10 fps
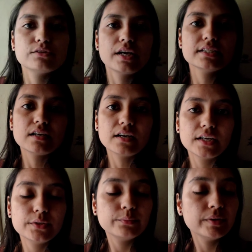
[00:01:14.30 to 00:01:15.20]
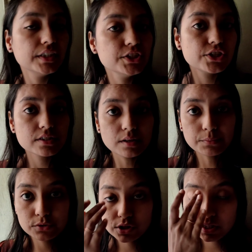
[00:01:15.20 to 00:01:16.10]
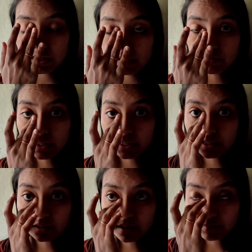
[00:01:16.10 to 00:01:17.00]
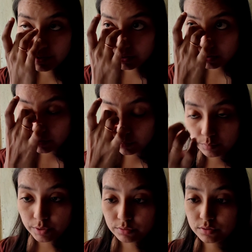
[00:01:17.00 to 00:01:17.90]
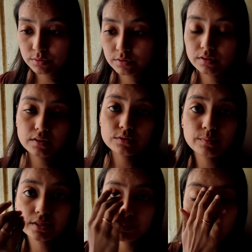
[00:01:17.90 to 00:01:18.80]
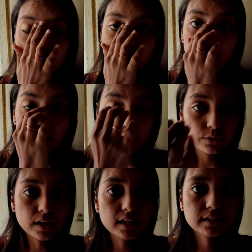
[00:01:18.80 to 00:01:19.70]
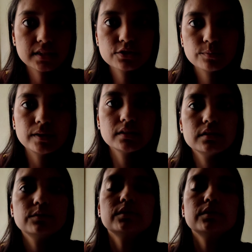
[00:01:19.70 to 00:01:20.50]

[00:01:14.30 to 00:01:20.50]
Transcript: सो गैस आ गई हूँ मैं नीचे सब कुछ क्लीनिंग वगैरह का काम करती हूँ बिकॉज सुबह सुबह जो रात के जो बर्तन